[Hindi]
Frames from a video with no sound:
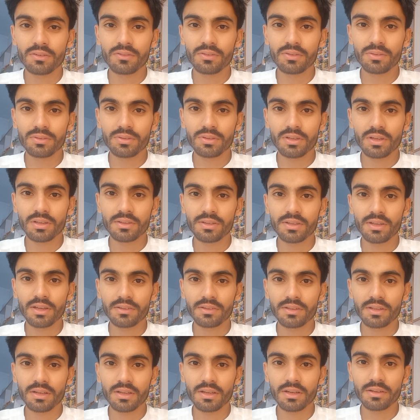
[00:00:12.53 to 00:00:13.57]
व्यूज़ कैसे
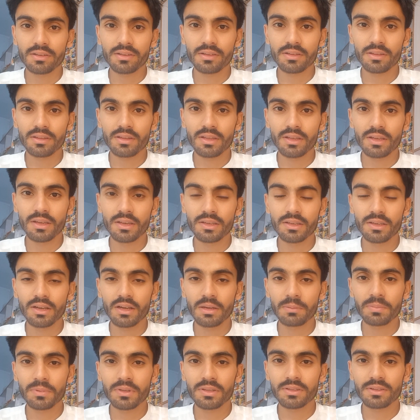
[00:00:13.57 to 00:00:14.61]
हासिल कर सकते हैं या
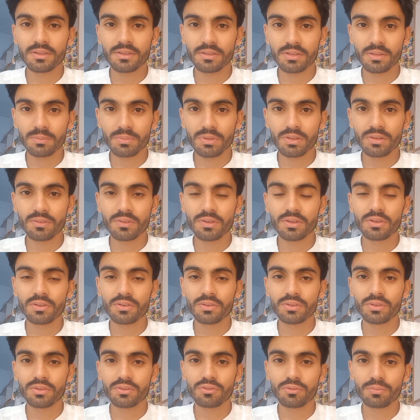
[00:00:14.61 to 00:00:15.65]
आप किस किस्म की
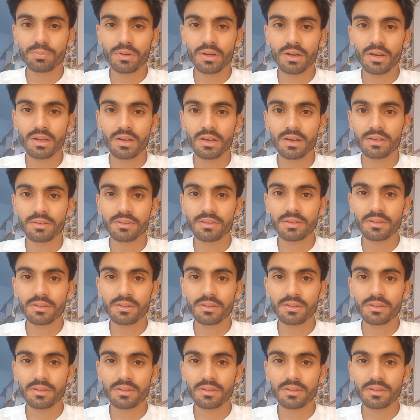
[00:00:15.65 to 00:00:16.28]
वीडियोस यूट्यूब पर लगा